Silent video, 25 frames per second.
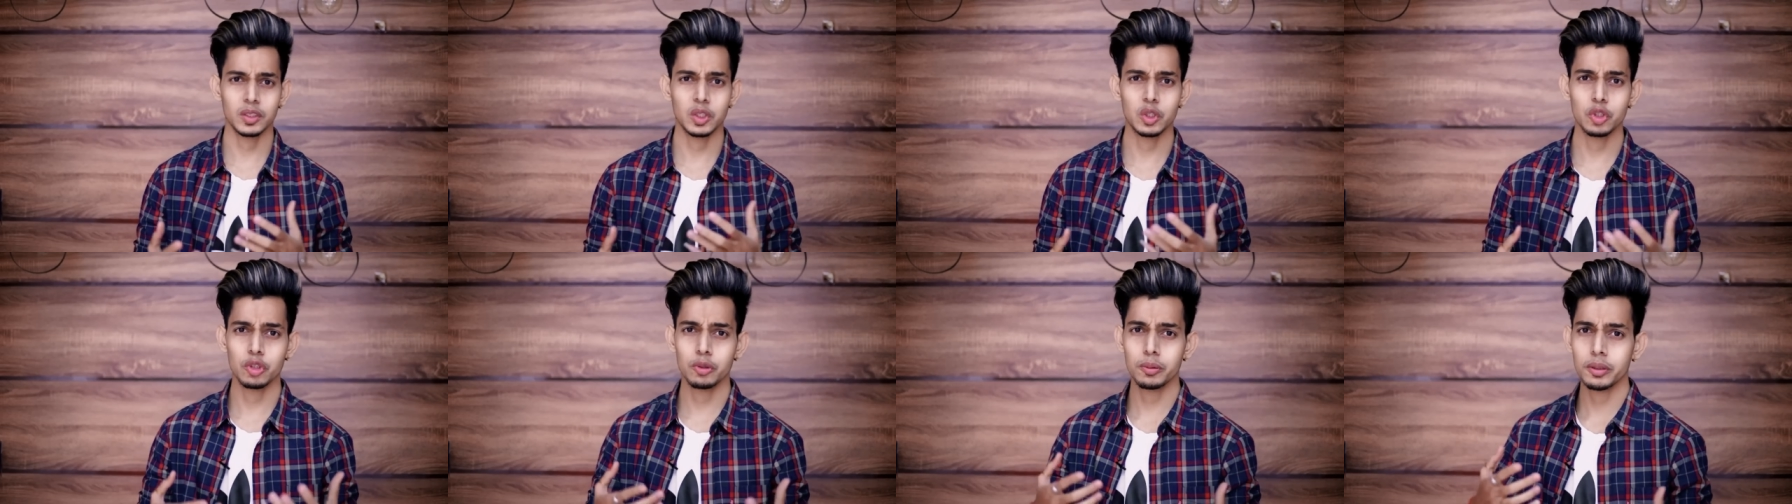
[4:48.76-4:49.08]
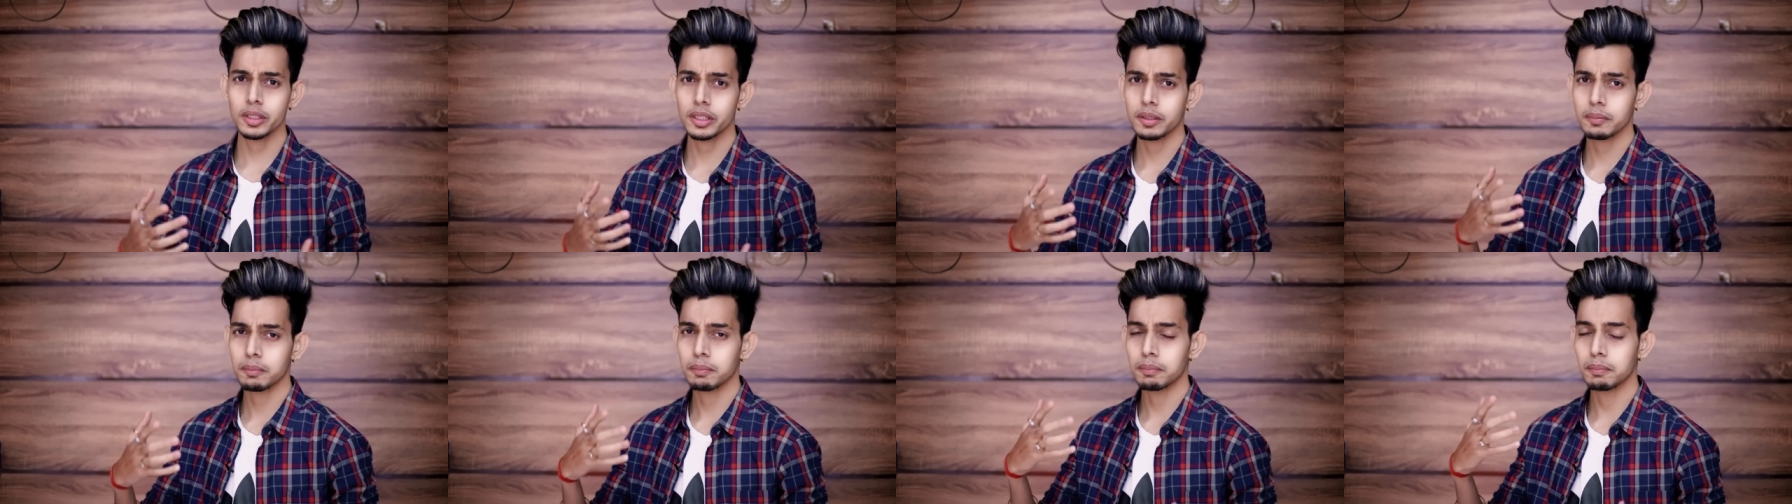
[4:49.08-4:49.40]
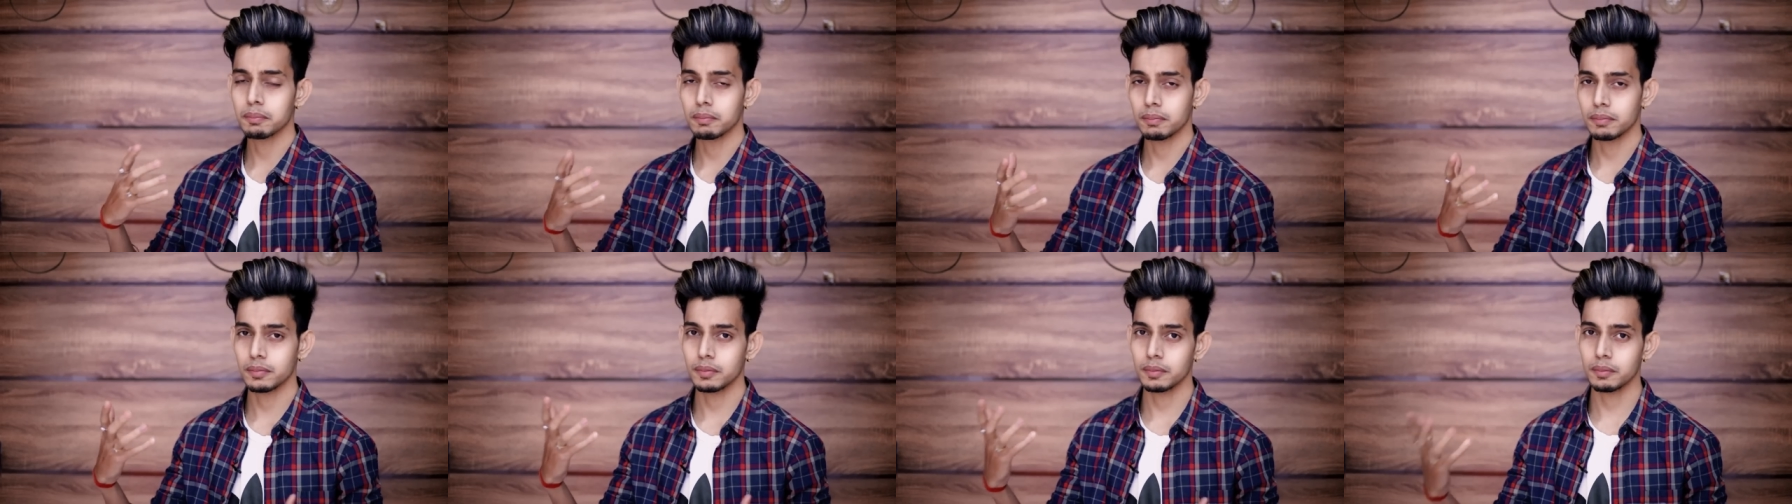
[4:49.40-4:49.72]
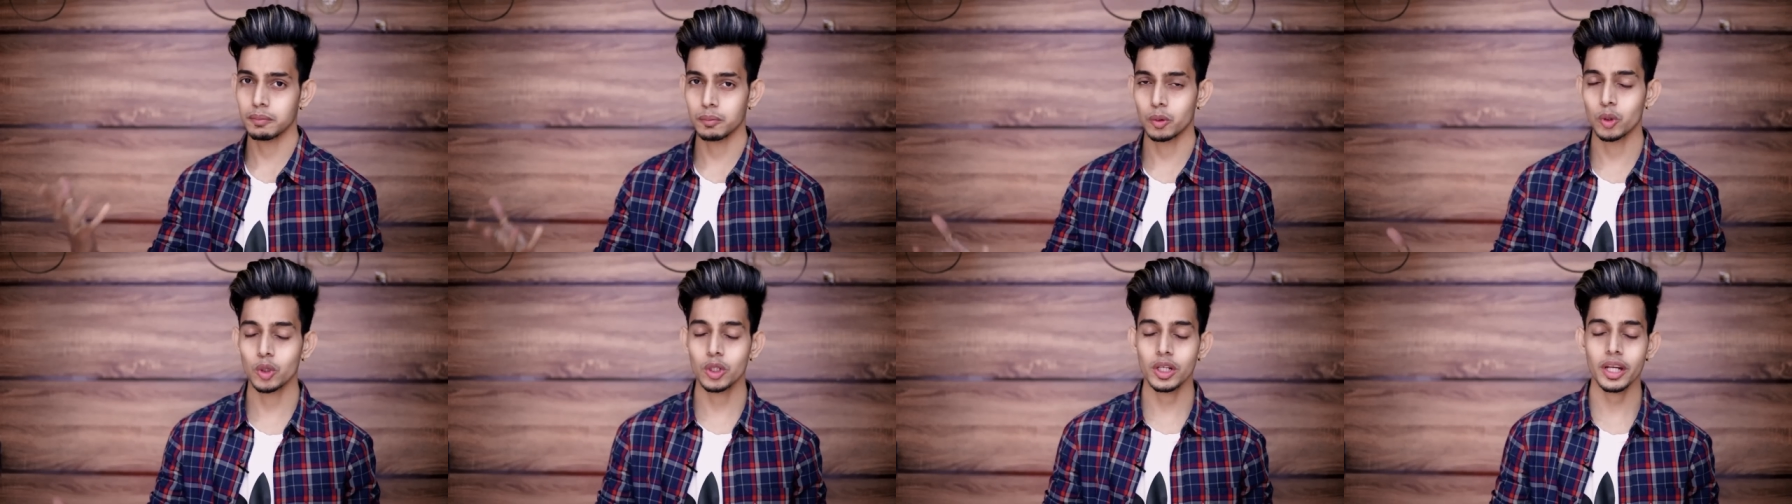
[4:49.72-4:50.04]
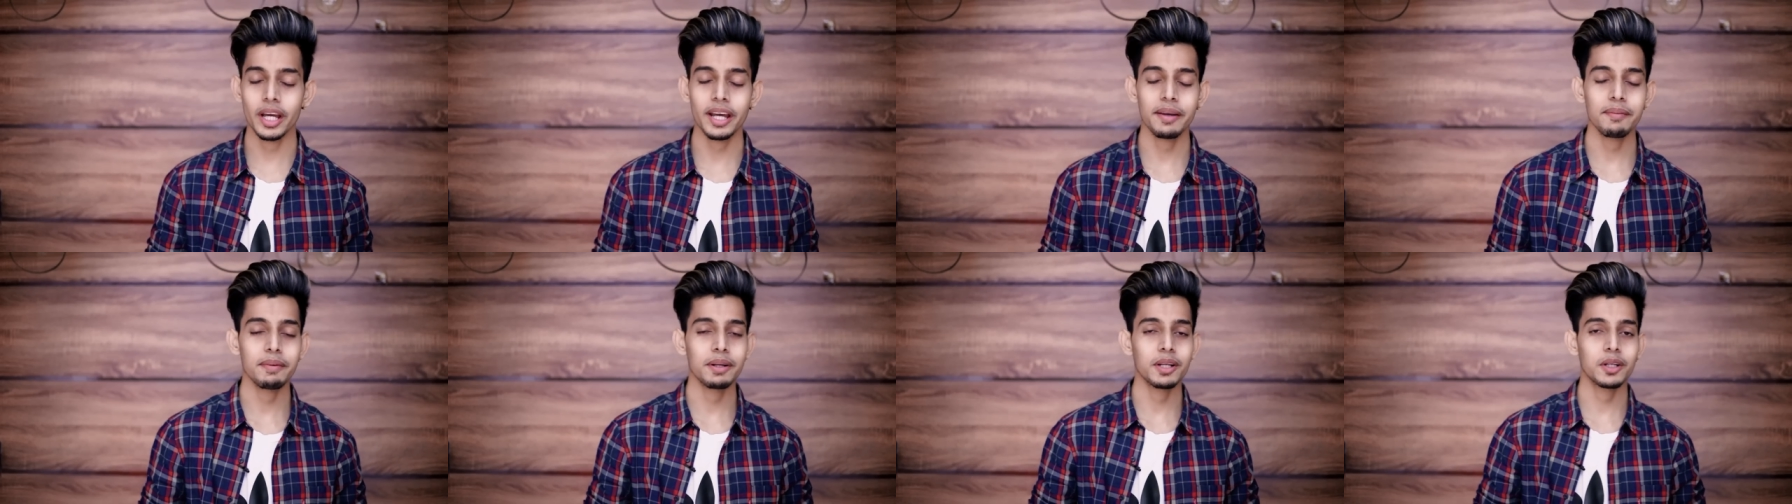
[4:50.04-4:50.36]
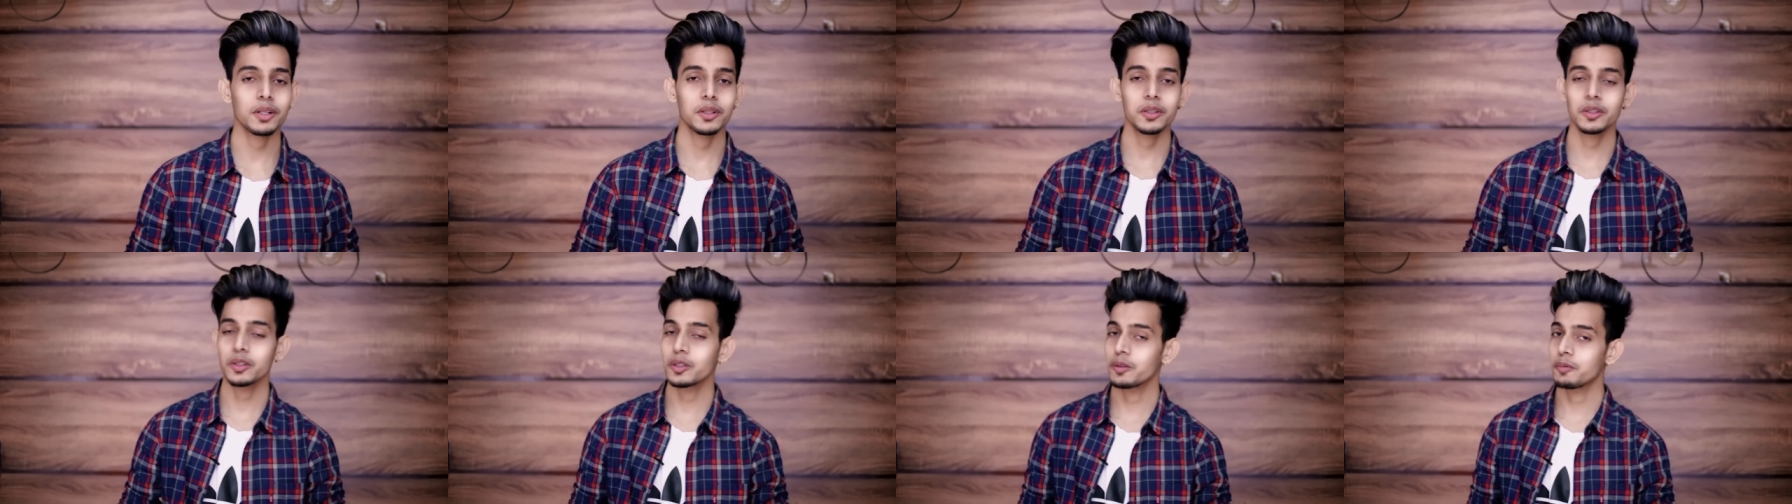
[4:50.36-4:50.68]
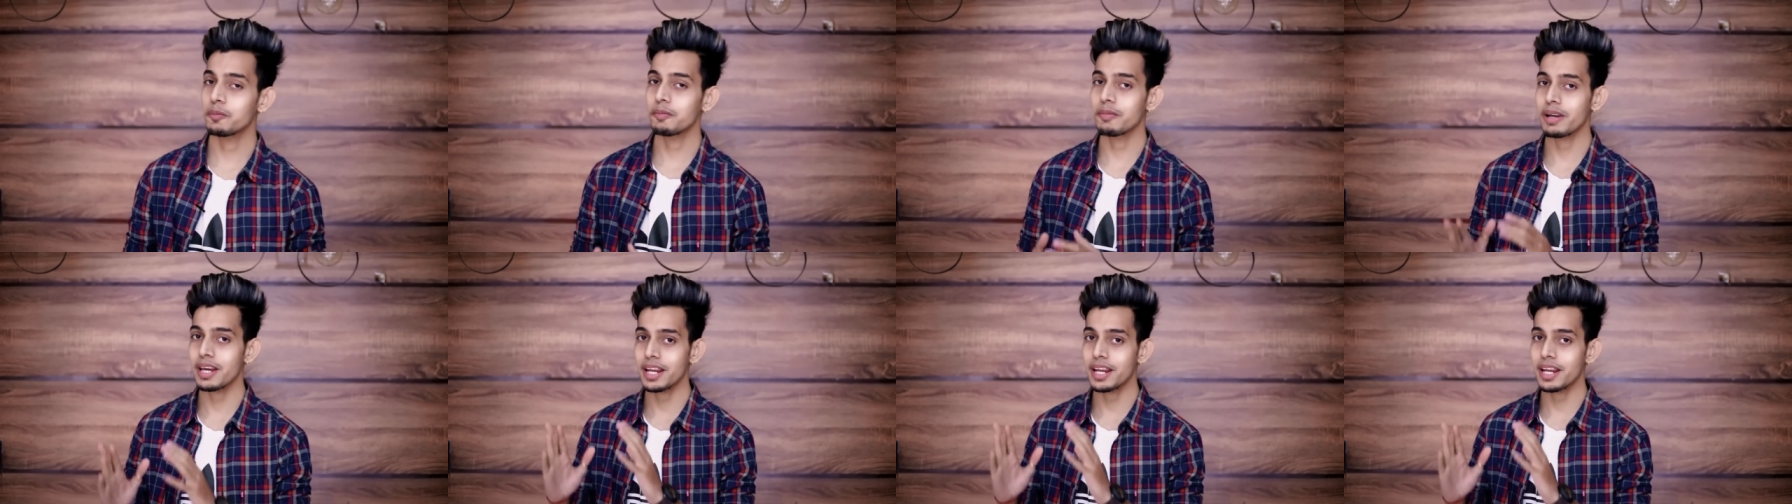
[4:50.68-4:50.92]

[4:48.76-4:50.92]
कुछ भी बोलना है मेरे को तो